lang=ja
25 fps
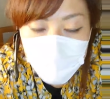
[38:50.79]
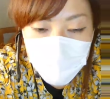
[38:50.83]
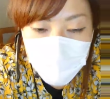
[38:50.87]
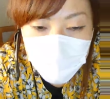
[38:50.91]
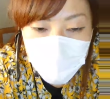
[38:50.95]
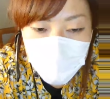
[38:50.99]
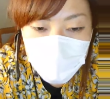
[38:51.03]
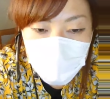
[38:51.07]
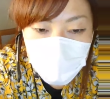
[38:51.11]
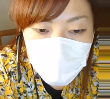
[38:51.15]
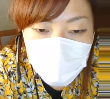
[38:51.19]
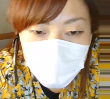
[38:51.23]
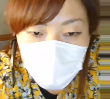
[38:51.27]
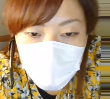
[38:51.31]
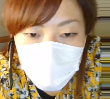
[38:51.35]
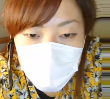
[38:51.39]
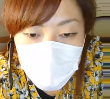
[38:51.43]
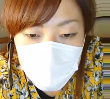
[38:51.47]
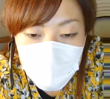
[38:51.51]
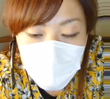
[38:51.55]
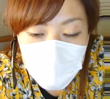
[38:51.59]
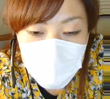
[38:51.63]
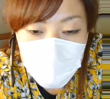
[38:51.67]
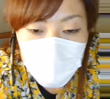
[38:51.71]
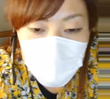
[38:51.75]
あの
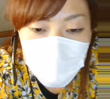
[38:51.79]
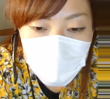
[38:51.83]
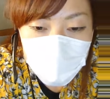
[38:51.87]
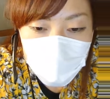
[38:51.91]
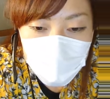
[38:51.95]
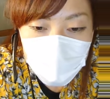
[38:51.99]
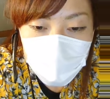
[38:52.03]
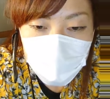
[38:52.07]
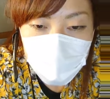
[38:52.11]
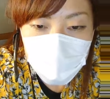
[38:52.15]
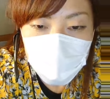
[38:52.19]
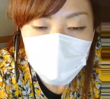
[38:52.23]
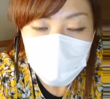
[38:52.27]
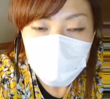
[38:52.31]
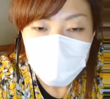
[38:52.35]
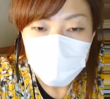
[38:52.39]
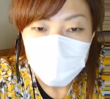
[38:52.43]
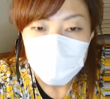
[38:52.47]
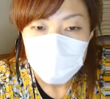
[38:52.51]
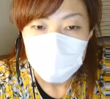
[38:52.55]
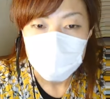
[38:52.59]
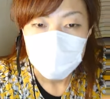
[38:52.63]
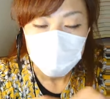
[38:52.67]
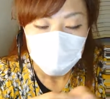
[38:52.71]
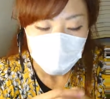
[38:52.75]
ダウンロードしま
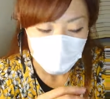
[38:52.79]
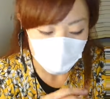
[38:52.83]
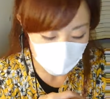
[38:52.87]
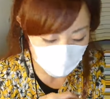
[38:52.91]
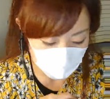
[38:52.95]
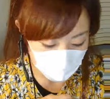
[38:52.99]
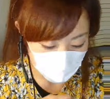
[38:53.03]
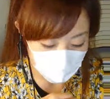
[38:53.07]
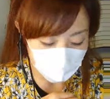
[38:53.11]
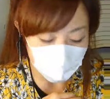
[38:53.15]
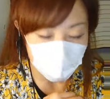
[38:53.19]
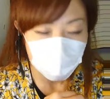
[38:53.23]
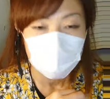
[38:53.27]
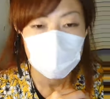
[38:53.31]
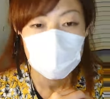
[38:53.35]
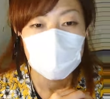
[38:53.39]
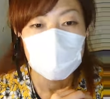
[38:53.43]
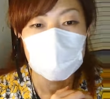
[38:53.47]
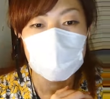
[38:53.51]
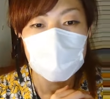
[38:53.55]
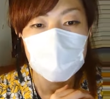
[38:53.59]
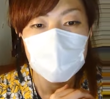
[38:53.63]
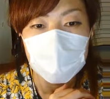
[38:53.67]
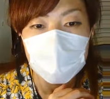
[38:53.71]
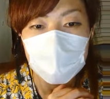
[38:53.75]
したって言っていただい
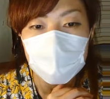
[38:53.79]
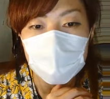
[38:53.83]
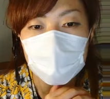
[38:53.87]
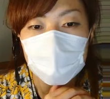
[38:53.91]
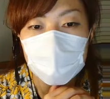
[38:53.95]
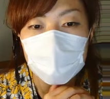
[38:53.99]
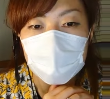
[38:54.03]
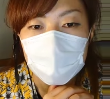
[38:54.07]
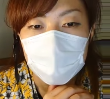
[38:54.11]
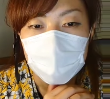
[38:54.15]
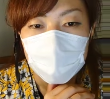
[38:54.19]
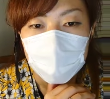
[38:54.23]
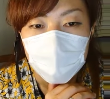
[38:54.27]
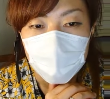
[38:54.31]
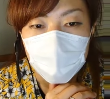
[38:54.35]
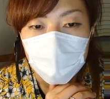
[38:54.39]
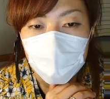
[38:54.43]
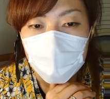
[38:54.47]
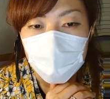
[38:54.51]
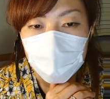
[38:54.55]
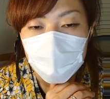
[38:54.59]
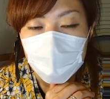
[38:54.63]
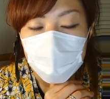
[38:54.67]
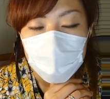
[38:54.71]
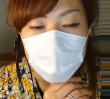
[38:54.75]
たら、あ
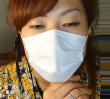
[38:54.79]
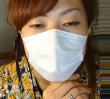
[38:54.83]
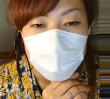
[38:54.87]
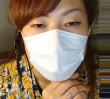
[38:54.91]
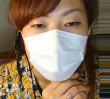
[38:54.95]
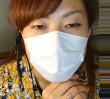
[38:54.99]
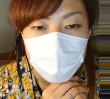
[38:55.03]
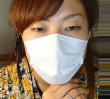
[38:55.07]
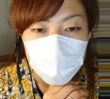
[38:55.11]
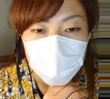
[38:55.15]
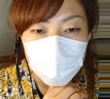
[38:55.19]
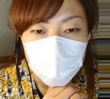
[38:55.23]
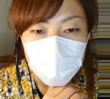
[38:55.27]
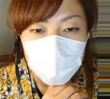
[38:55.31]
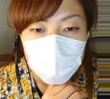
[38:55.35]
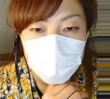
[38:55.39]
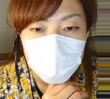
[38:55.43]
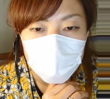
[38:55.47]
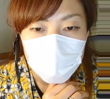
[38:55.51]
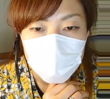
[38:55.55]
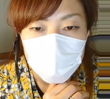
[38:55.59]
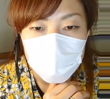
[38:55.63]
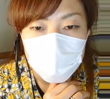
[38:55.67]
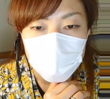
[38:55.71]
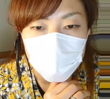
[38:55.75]
あ、してもらえて
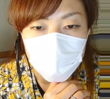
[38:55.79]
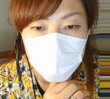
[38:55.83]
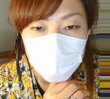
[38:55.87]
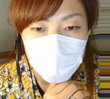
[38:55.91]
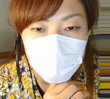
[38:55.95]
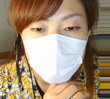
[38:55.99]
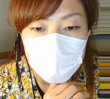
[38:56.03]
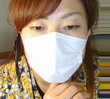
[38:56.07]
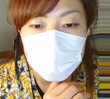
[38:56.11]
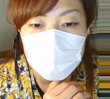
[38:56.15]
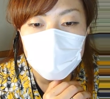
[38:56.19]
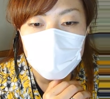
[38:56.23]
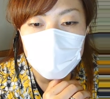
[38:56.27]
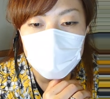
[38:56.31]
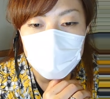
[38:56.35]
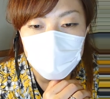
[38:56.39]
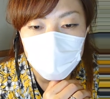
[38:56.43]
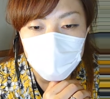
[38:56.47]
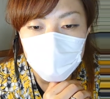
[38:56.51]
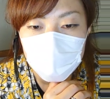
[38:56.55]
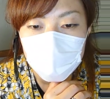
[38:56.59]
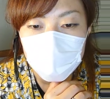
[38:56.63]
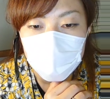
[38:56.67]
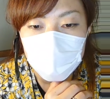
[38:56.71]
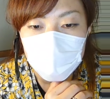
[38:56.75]
るってわかるんですけ
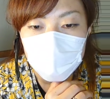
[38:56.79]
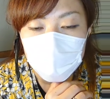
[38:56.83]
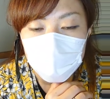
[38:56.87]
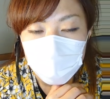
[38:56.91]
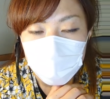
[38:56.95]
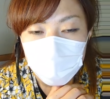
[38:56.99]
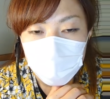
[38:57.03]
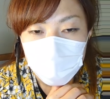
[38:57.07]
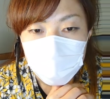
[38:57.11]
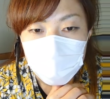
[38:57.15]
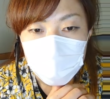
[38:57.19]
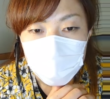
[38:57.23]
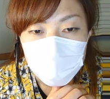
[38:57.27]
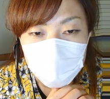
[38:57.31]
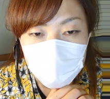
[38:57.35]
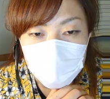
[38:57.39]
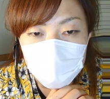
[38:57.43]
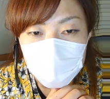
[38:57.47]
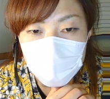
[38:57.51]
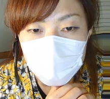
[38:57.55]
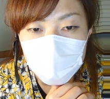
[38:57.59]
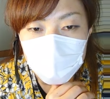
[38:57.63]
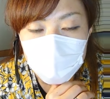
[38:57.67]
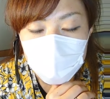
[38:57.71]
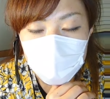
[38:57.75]
ど、あ
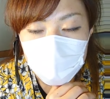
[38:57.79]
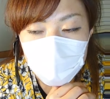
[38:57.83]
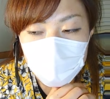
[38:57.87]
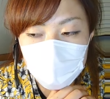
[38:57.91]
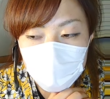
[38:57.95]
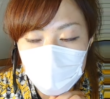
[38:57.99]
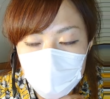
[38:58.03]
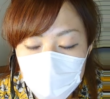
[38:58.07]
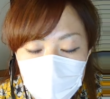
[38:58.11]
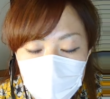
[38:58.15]
の何